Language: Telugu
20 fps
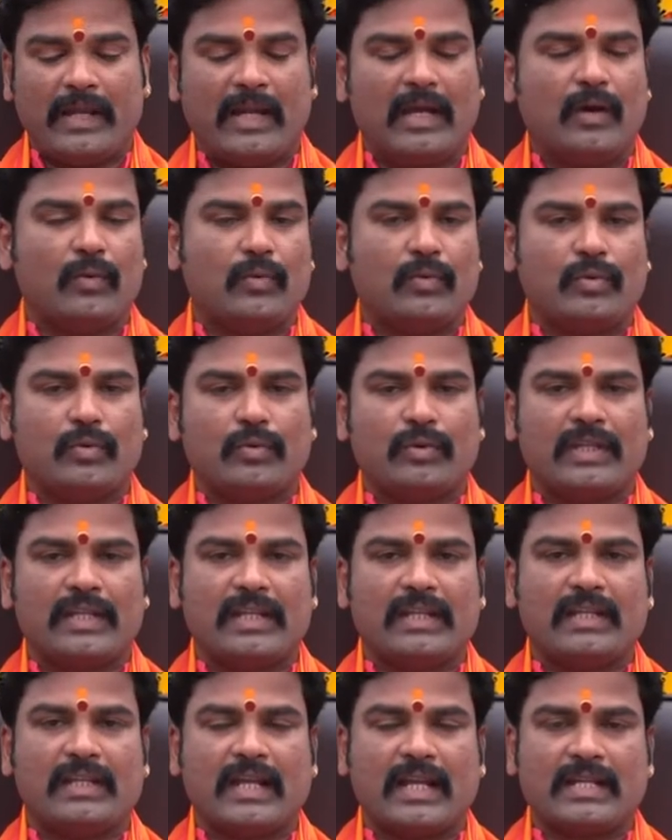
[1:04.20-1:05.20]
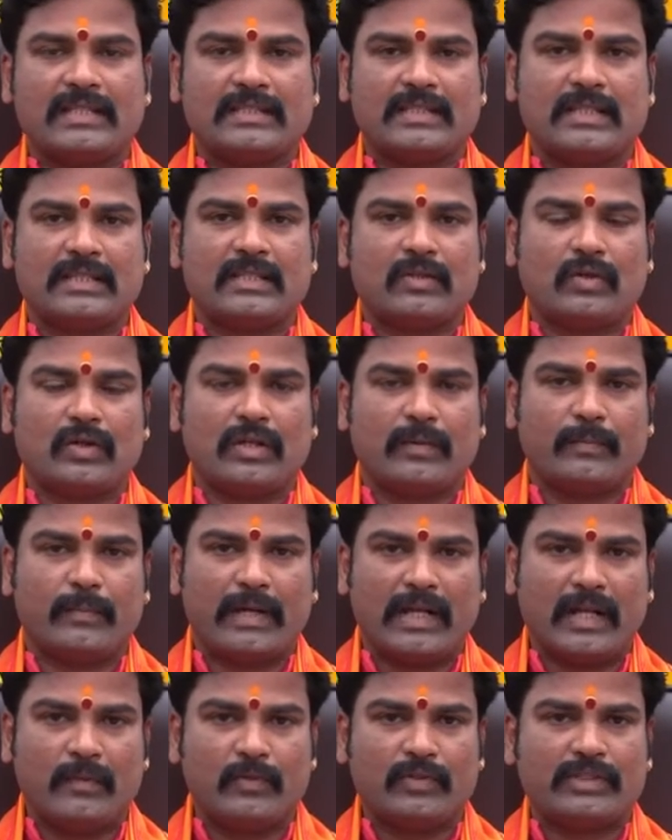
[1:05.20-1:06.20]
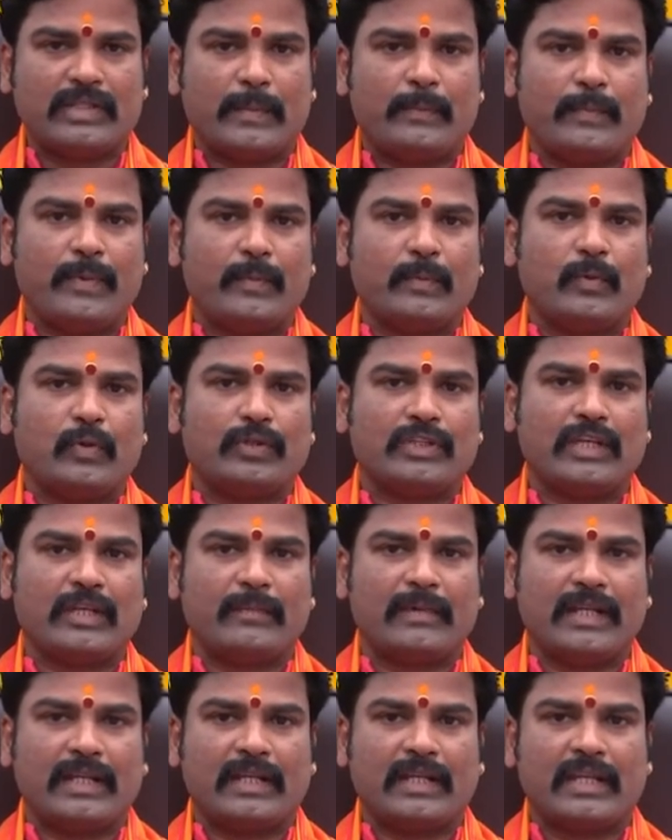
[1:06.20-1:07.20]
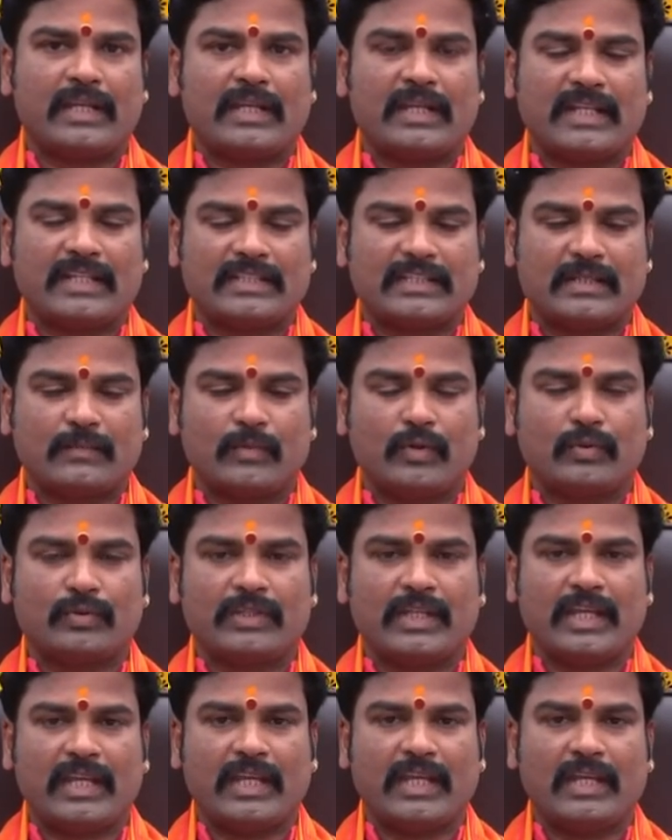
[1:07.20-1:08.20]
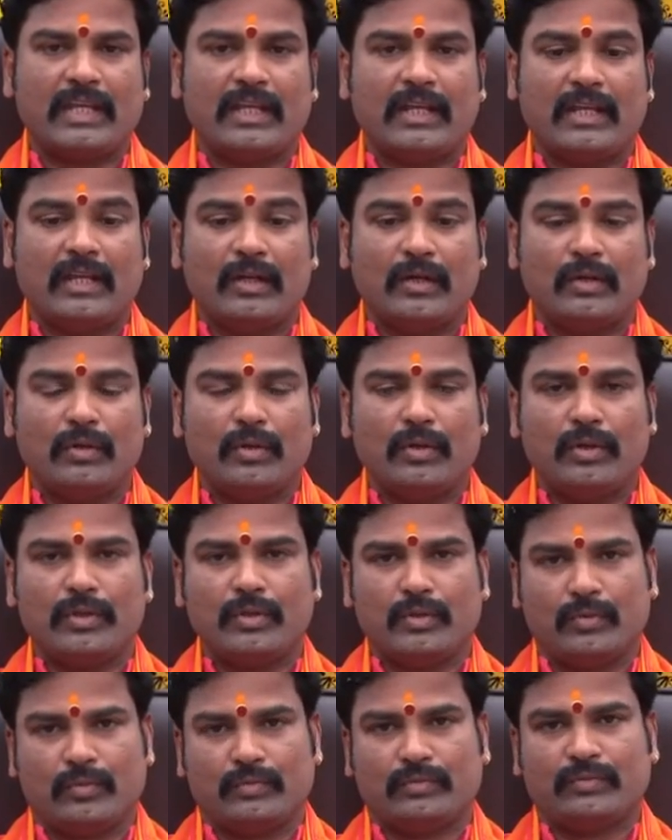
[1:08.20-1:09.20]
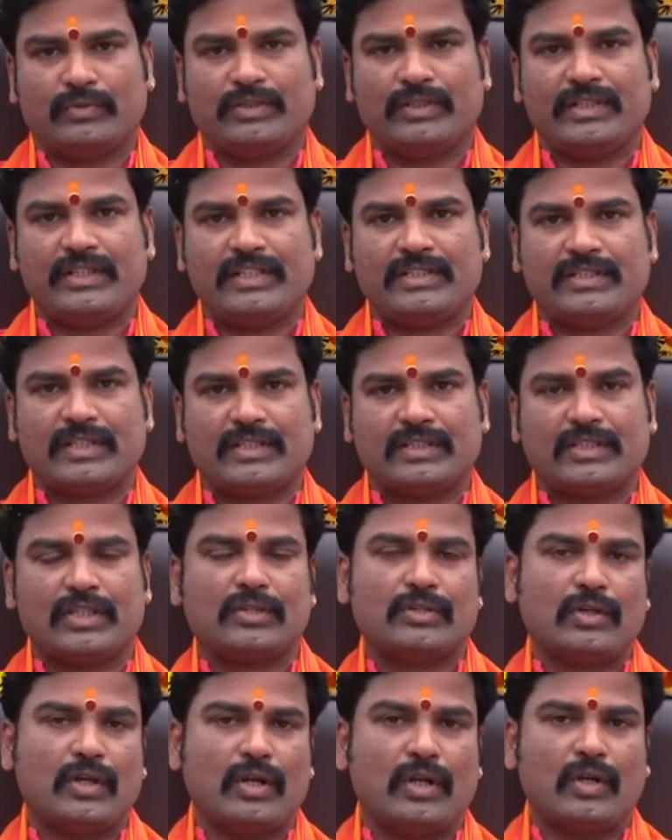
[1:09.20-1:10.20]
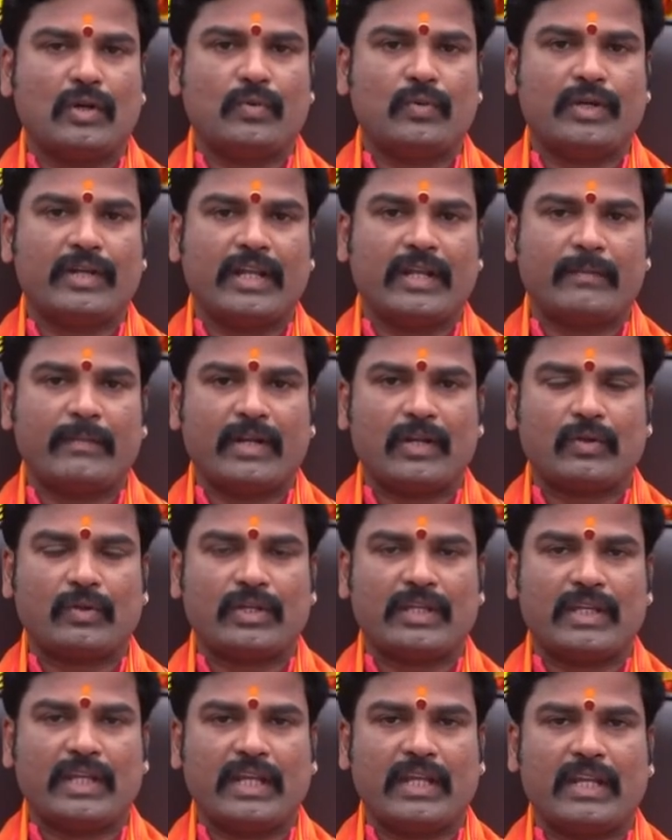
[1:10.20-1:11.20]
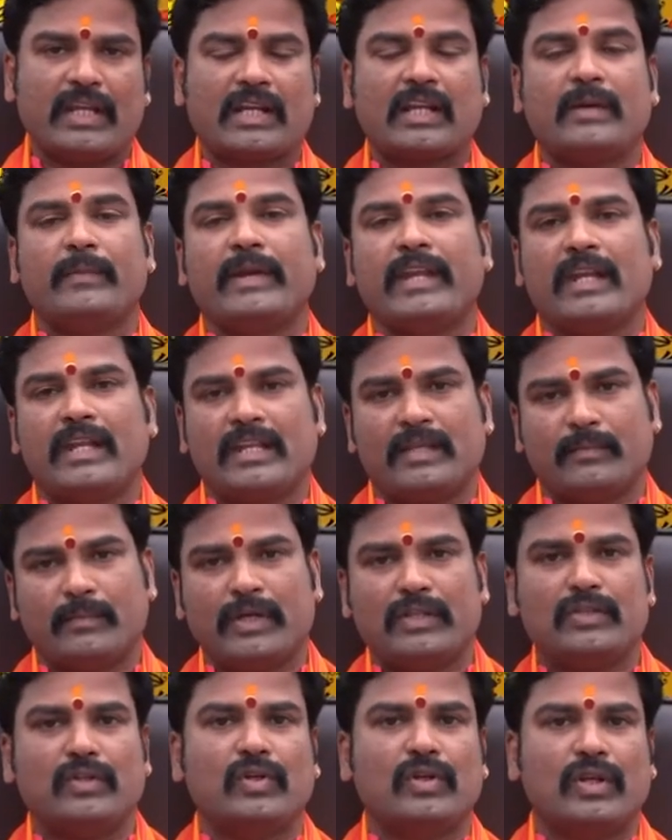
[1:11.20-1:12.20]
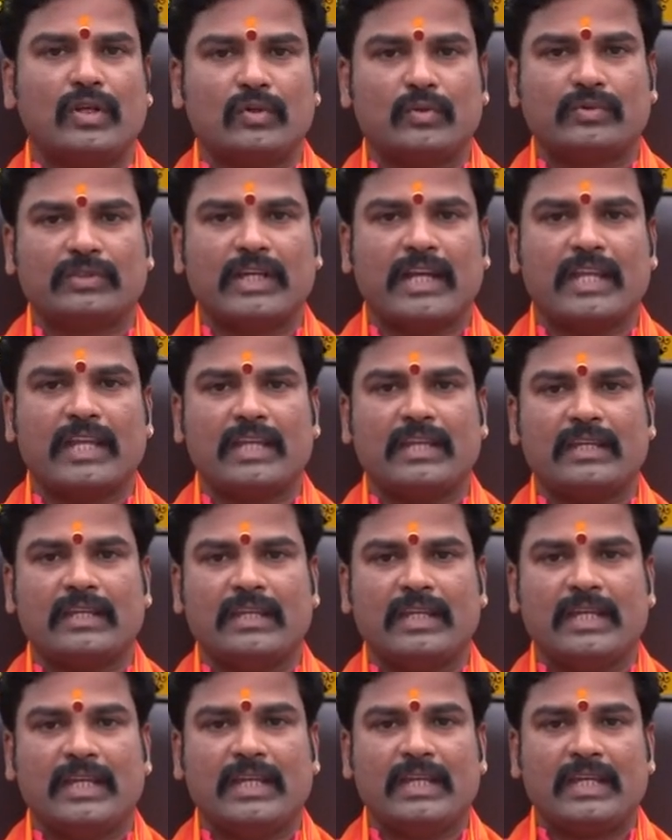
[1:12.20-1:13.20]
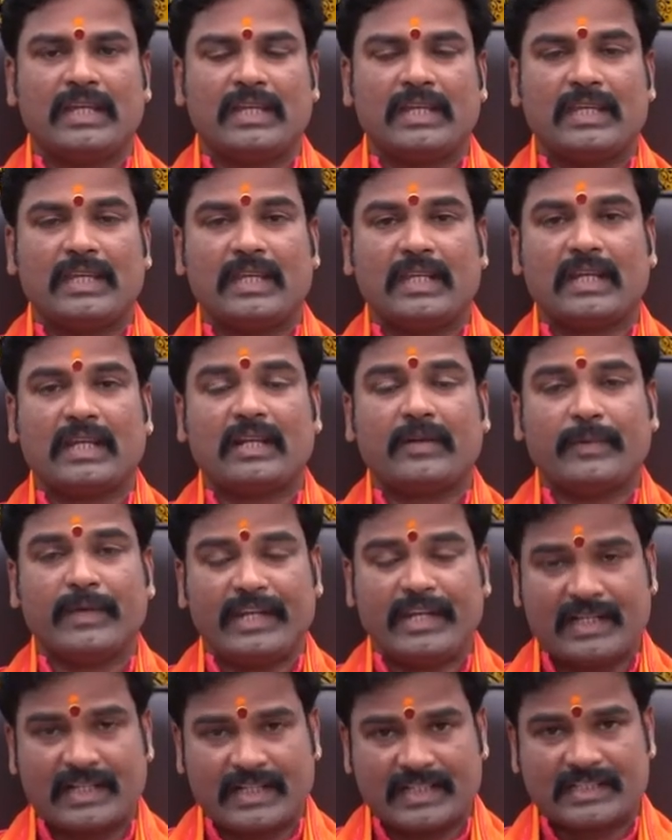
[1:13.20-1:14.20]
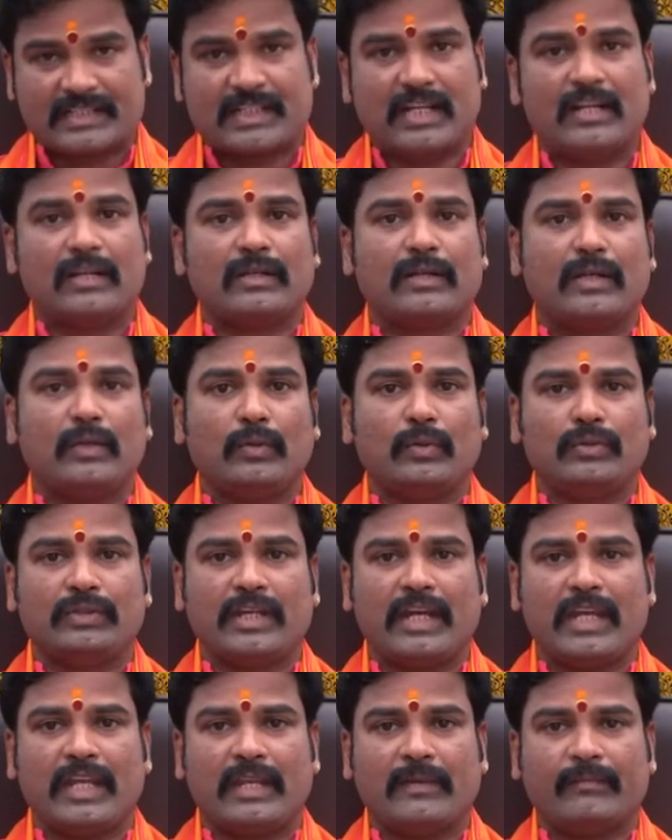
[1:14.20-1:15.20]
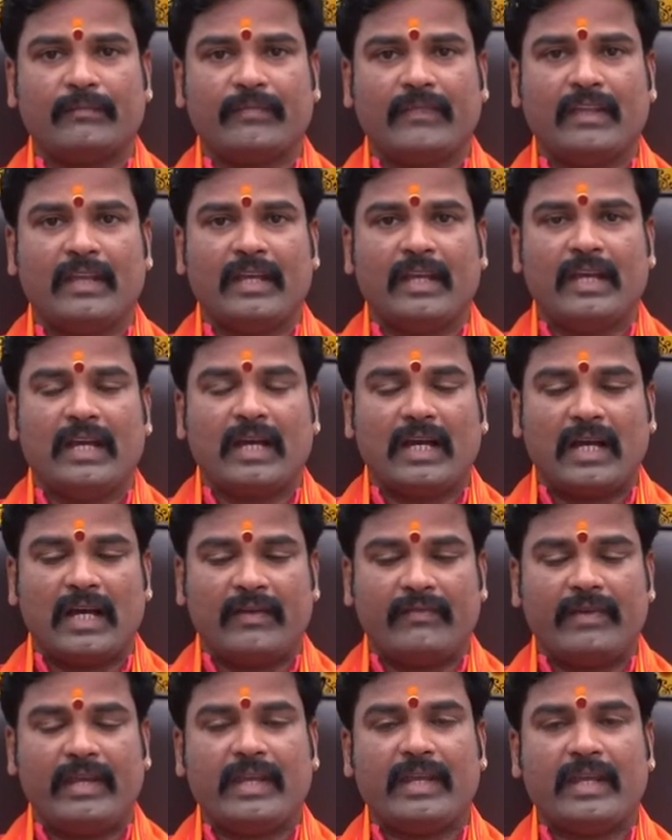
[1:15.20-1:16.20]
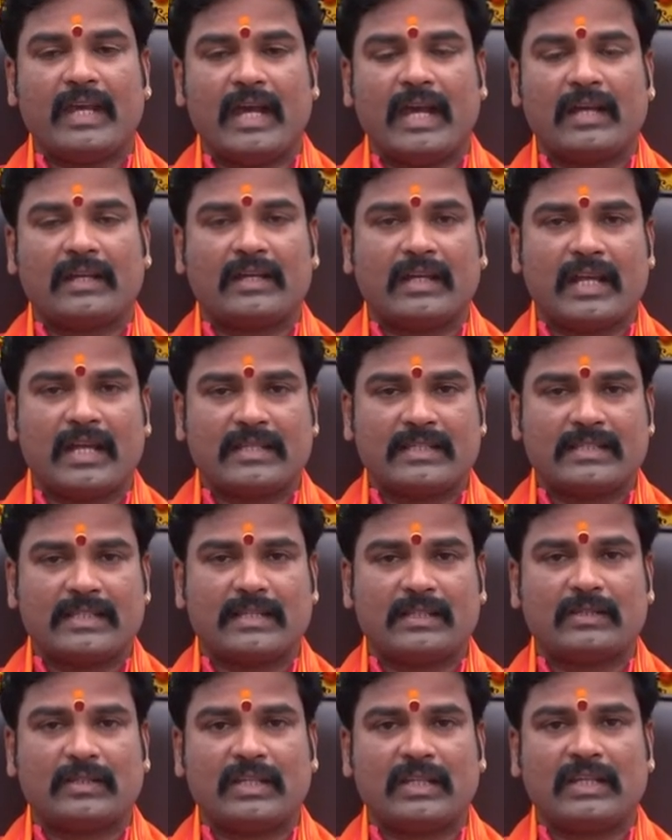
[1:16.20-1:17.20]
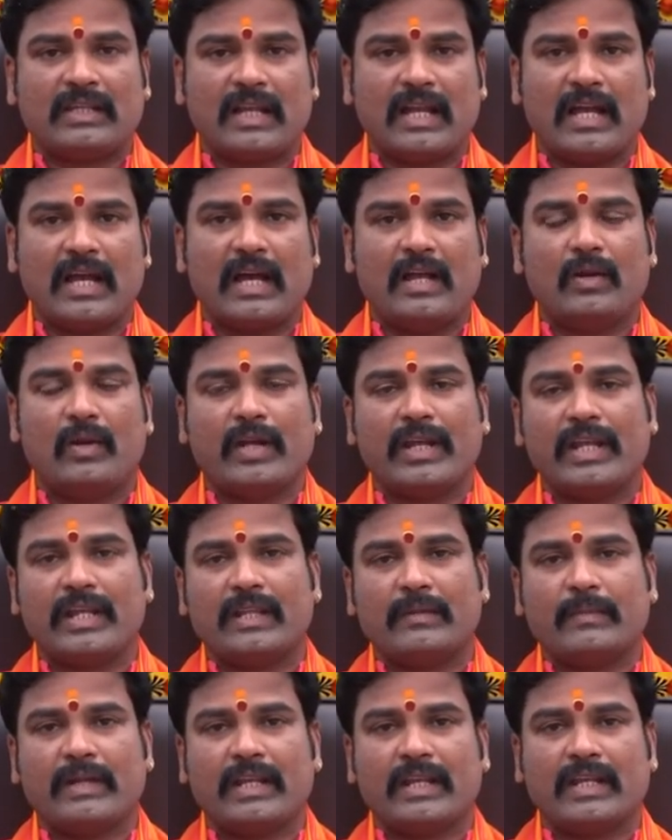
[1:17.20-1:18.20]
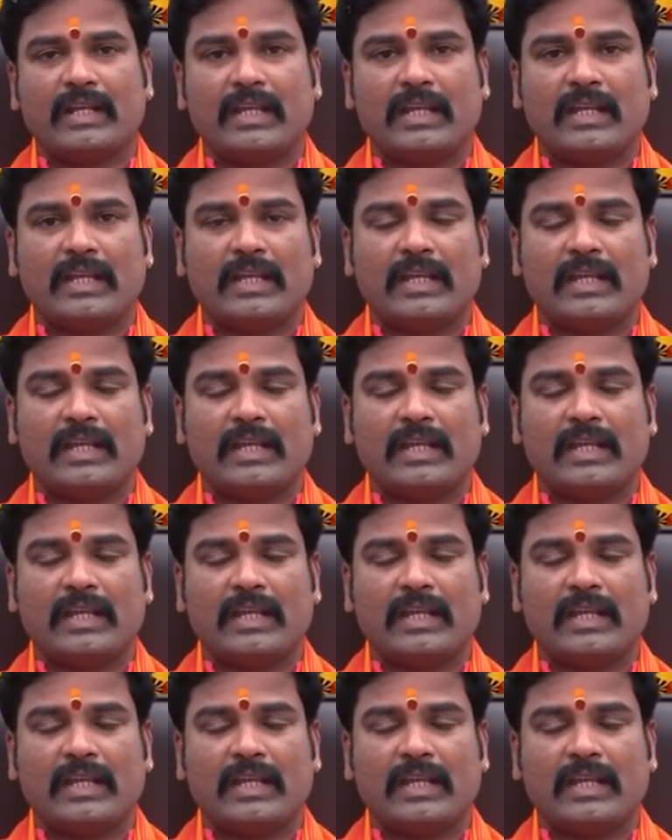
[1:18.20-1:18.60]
ఎలా ఉంటుంది గ్రహస్థితి యొక్క బలము తప్పిపోతే మనకి నష్టం అవుతే లోటు నీచ స్థితులలో ఉంటే మనకు ఏ రకమైన ఇబ్బందులు కలుగుతాయి ఏ రకమైన నష్టాలు కలుగుతాయి అవే ఆ గ్రహశక్తి గ్రహాలు అనేది మనకి